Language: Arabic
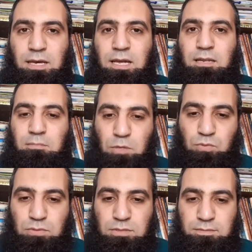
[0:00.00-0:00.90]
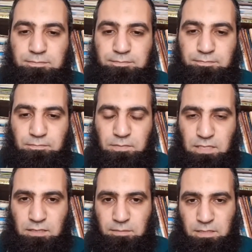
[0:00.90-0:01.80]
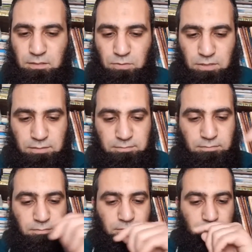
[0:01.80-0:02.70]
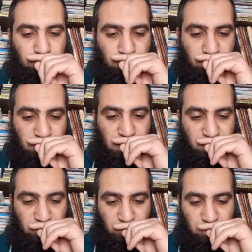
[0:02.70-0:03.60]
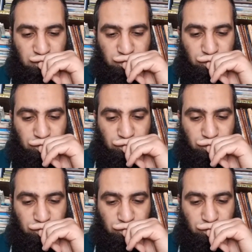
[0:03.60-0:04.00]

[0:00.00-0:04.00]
الموت لتمنيت الايه الموت